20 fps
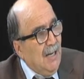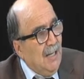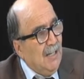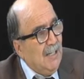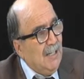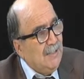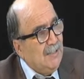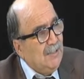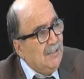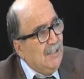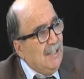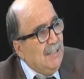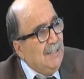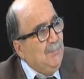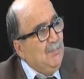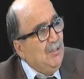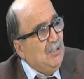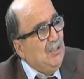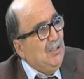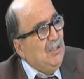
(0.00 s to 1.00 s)
alanında
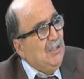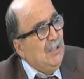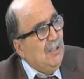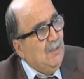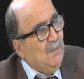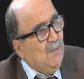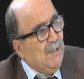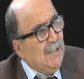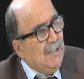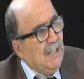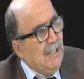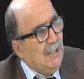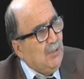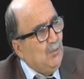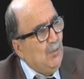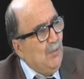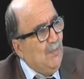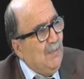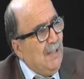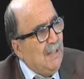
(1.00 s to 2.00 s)
da bir
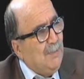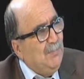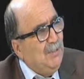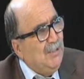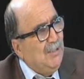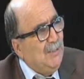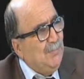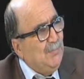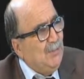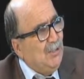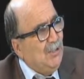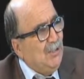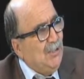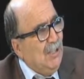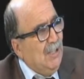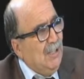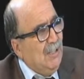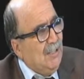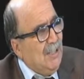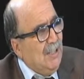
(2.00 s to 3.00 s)
federasyon var bildiğimiz
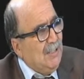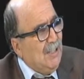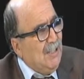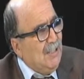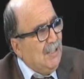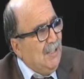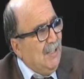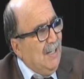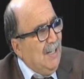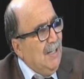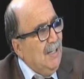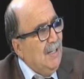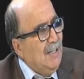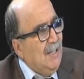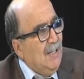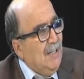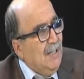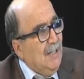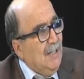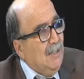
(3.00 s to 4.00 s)
evet. kadarıyla. Evet.